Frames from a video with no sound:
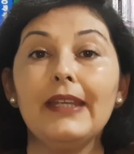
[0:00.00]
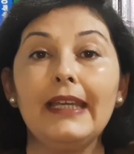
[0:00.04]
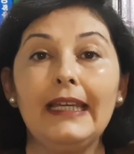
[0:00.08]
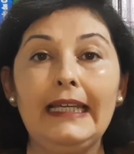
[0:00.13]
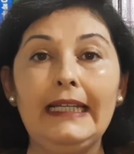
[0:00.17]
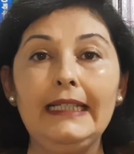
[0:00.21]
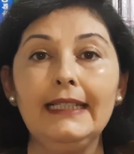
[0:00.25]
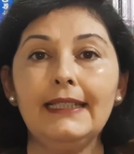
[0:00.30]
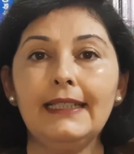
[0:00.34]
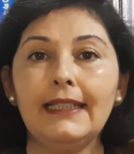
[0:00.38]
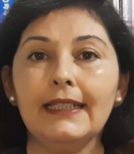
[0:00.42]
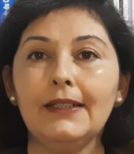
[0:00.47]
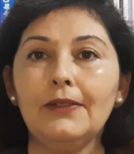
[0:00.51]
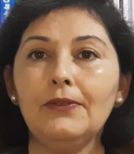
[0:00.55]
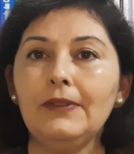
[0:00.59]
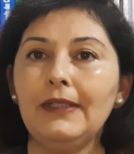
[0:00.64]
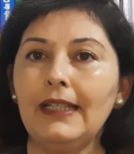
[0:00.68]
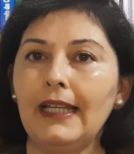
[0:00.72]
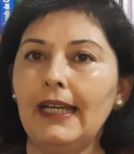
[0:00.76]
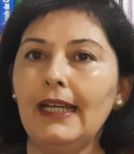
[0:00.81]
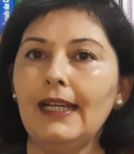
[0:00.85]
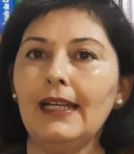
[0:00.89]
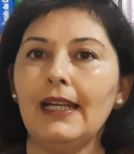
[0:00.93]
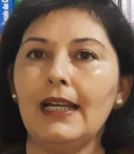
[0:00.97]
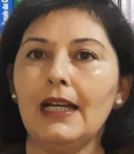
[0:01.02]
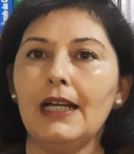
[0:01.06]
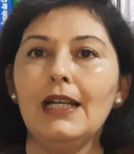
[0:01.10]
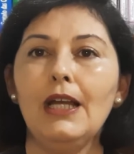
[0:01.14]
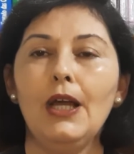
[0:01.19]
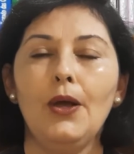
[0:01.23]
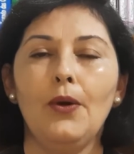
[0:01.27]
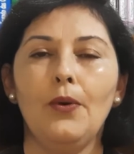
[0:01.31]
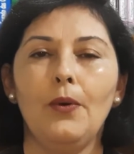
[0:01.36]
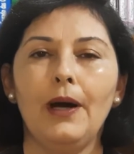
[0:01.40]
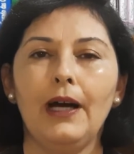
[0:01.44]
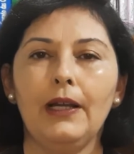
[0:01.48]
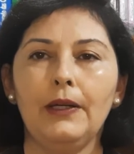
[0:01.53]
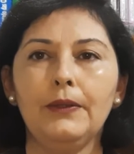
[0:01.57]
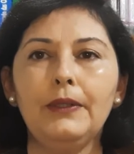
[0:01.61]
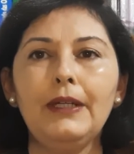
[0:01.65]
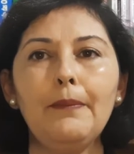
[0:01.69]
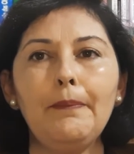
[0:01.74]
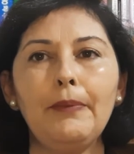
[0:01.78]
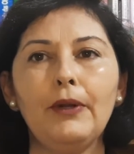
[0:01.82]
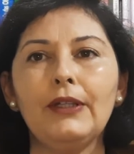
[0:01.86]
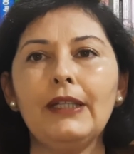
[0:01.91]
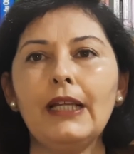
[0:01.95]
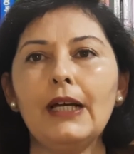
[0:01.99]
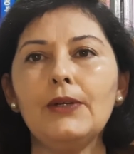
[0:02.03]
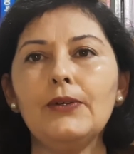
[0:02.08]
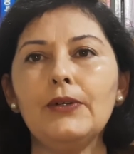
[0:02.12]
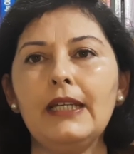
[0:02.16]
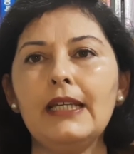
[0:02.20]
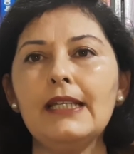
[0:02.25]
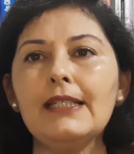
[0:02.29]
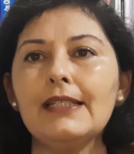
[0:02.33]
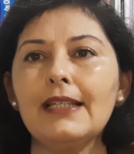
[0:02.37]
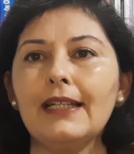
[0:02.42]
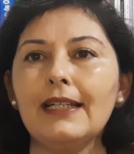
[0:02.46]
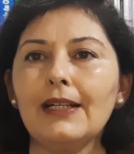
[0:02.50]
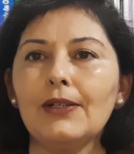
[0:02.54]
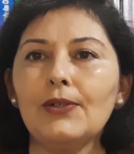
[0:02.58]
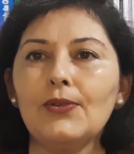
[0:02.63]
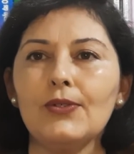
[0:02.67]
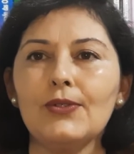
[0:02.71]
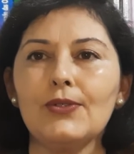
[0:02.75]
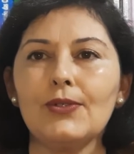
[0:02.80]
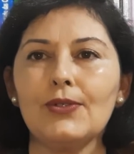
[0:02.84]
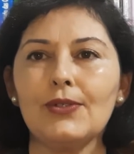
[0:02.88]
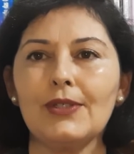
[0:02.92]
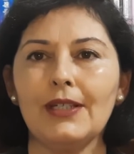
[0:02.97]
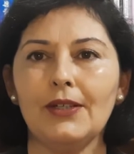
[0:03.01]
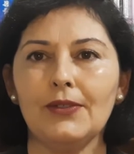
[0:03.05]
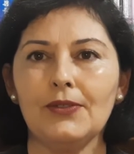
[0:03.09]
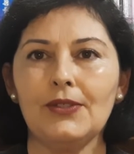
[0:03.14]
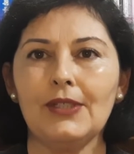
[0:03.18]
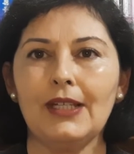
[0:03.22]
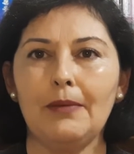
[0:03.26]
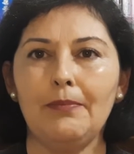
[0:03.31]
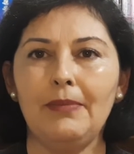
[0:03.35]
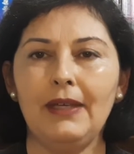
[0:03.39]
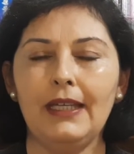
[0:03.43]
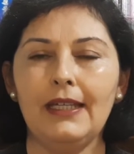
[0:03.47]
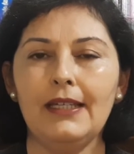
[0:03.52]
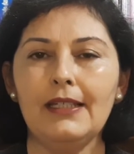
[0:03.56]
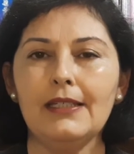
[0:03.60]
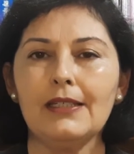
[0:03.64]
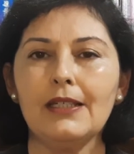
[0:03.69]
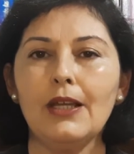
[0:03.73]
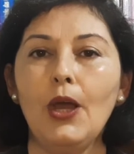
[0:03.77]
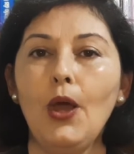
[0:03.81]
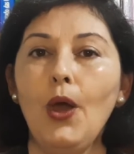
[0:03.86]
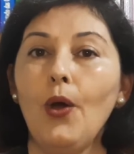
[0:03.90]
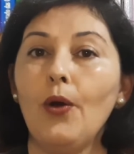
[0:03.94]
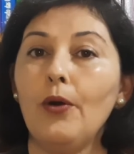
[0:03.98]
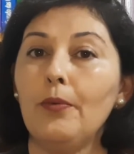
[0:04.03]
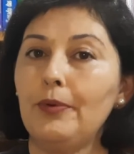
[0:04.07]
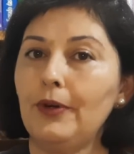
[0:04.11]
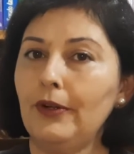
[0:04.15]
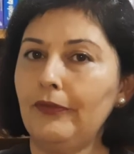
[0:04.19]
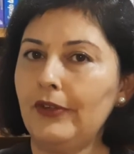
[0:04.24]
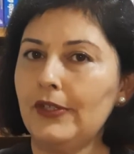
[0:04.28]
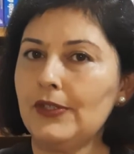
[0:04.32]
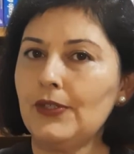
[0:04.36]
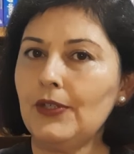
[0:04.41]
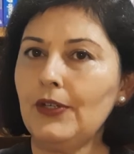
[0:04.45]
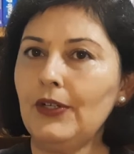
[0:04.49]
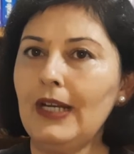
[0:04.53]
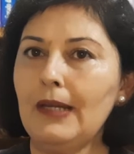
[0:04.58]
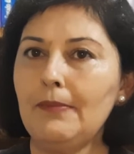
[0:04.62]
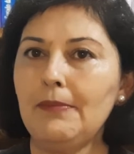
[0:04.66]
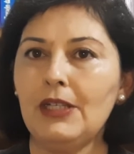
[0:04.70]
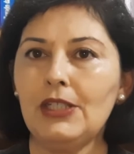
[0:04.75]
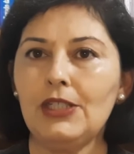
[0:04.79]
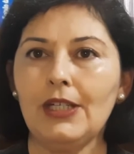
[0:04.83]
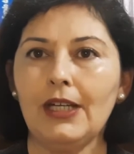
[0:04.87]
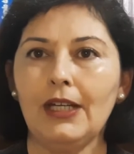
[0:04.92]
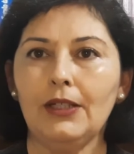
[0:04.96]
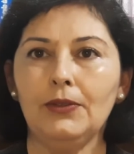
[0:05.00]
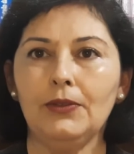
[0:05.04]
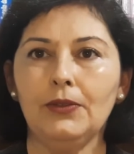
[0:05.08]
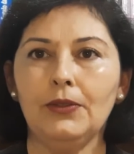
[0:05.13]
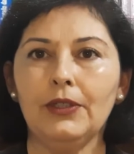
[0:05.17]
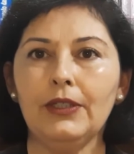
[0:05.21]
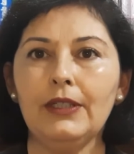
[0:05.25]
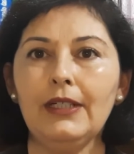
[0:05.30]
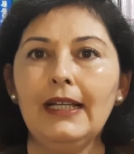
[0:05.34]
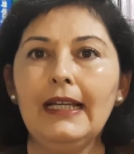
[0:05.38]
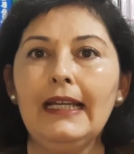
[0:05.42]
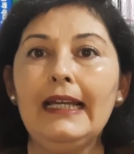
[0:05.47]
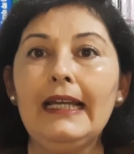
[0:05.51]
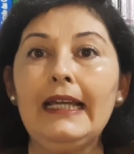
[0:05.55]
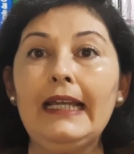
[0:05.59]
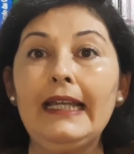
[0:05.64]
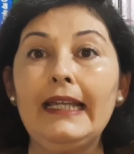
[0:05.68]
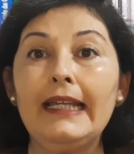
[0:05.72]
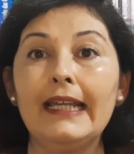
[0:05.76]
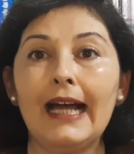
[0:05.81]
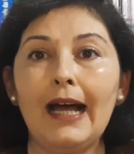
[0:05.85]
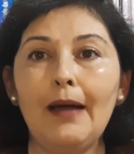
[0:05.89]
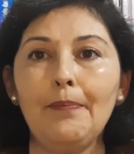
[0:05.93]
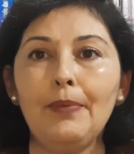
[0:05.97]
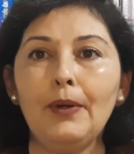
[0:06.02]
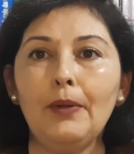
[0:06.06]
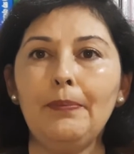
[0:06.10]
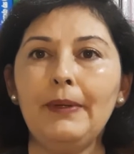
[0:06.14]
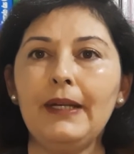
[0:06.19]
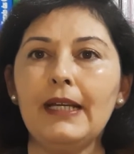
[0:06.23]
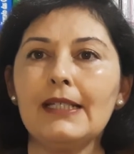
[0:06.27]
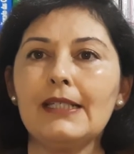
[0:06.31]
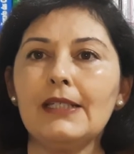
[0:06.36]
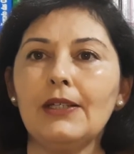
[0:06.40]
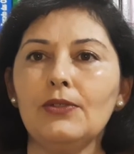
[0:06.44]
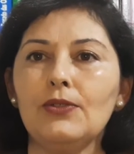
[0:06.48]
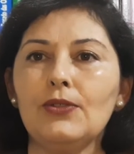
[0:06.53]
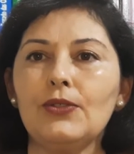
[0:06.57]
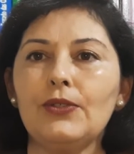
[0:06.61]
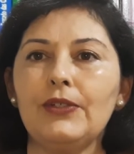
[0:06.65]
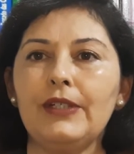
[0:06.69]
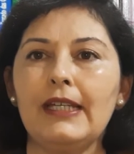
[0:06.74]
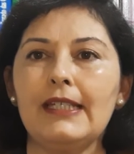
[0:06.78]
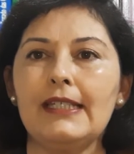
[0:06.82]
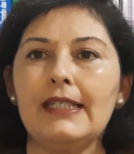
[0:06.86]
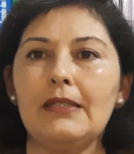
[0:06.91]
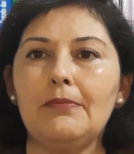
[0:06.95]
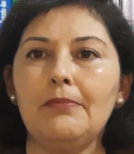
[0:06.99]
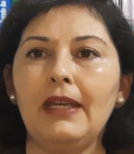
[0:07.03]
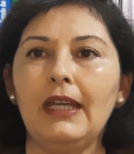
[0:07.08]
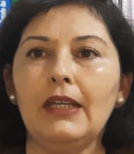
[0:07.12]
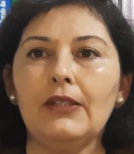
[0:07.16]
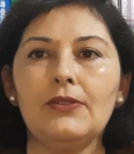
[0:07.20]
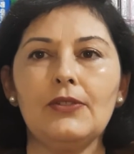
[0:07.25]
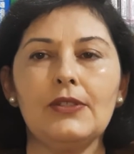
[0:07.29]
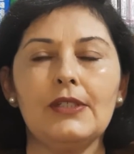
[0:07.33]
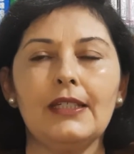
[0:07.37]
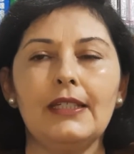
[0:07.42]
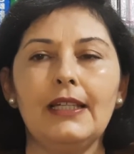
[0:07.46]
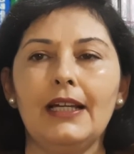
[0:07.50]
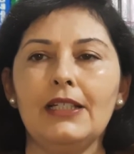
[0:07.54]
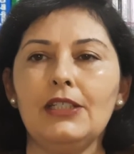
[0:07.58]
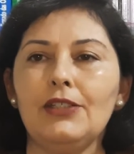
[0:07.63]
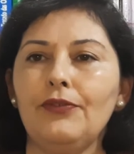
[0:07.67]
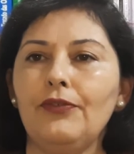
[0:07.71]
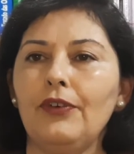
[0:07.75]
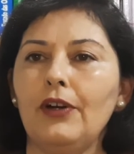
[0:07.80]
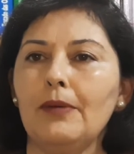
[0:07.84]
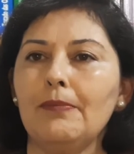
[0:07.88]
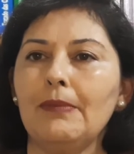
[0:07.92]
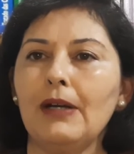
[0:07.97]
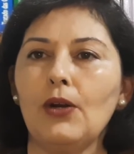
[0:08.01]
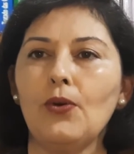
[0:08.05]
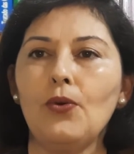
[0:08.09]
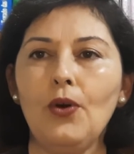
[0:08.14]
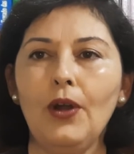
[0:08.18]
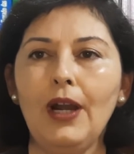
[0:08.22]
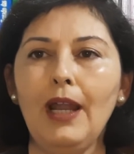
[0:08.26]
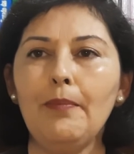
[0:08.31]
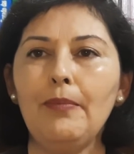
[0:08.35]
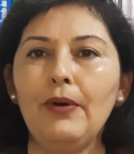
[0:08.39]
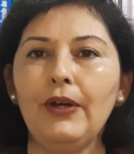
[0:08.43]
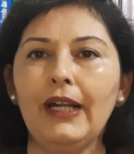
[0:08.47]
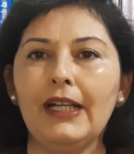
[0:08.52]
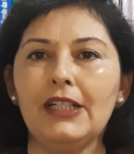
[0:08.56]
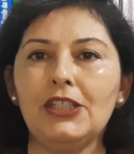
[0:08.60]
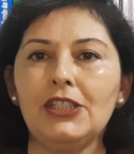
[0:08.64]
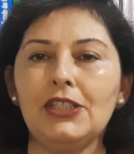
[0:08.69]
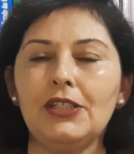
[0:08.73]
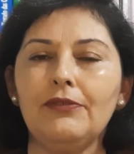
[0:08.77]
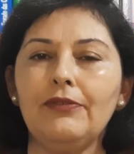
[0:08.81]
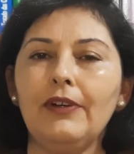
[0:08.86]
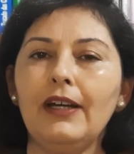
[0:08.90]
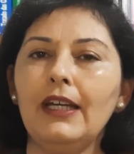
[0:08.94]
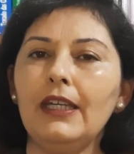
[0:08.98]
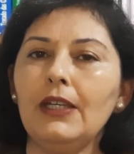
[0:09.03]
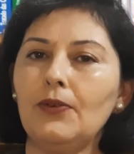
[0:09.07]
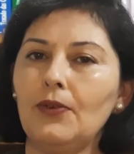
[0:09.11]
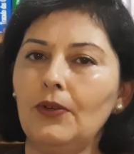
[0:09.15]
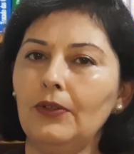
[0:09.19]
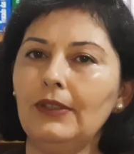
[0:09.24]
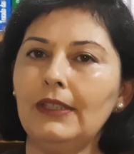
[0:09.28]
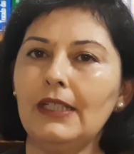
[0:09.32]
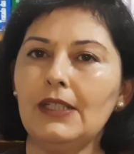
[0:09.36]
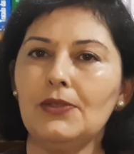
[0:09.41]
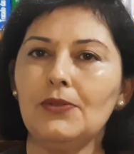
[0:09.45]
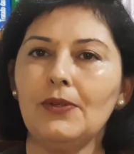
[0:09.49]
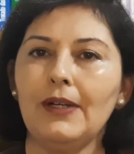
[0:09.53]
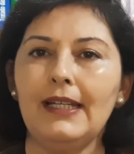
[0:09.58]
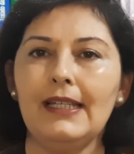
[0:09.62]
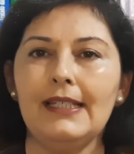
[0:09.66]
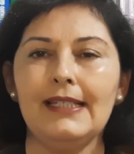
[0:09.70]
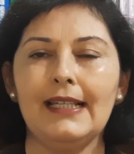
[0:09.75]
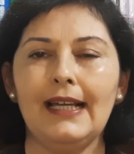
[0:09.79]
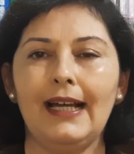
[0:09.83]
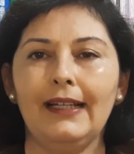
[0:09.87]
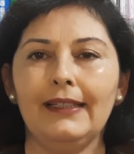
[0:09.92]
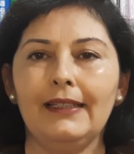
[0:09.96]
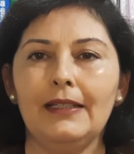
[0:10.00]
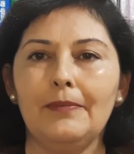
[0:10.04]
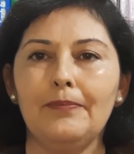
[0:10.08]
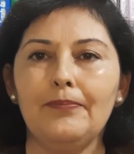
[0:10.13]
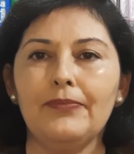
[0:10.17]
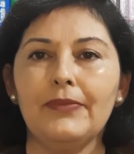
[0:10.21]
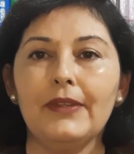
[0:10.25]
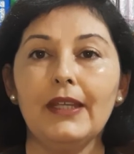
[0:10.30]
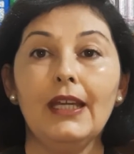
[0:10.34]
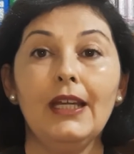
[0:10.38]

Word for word: Então, nela, o aluno é protagonista na construção de saberes, o professor é mediador e a apropriação dos conhecimentos se dá de forma colaborativa e contextualizada.